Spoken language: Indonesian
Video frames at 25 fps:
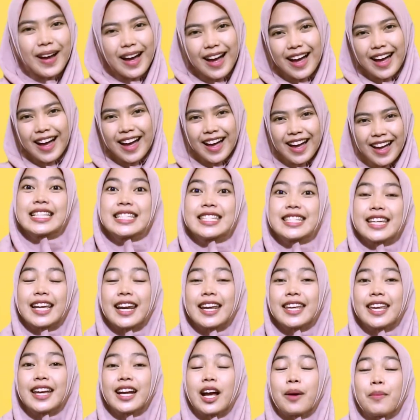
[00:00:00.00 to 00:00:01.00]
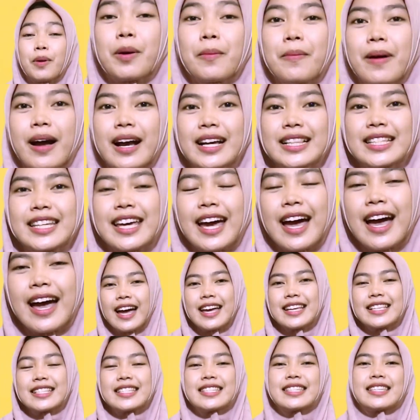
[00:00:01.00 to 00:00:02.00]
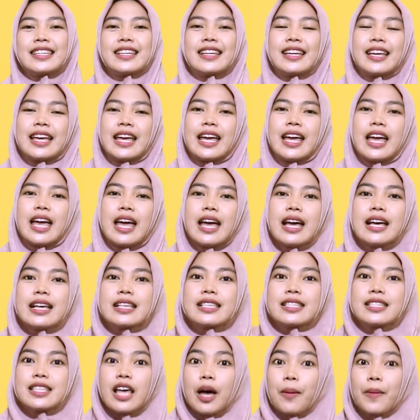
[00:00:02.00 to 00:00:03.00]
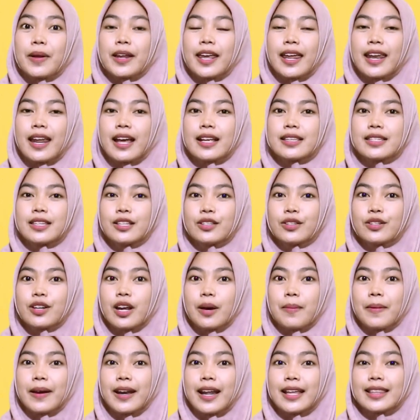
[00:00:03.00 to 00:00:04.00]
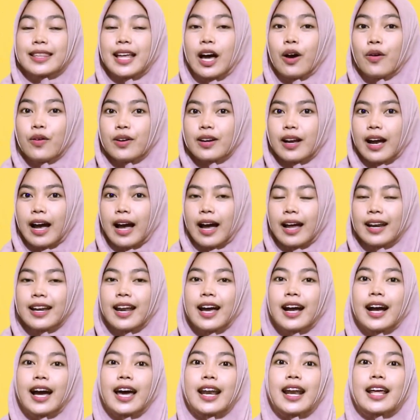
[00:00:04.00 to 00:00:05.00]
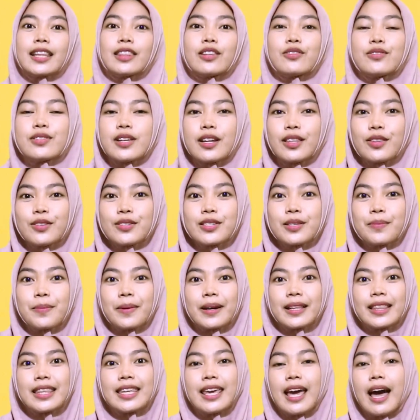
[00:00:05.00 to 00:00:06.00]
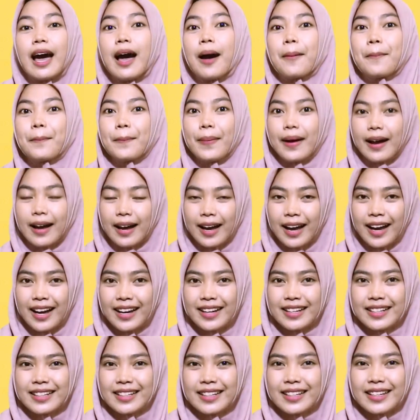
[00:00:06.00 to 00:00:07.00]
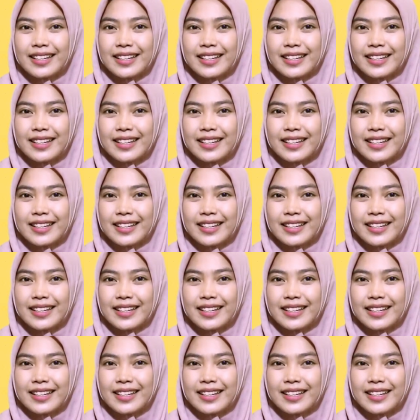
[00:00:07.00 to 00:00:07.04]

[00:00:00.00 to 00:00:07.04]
mah. Caranya gampang banget guys. Sahabat Genaki sudah pada tahu kan angka ratusan itu seperti apa?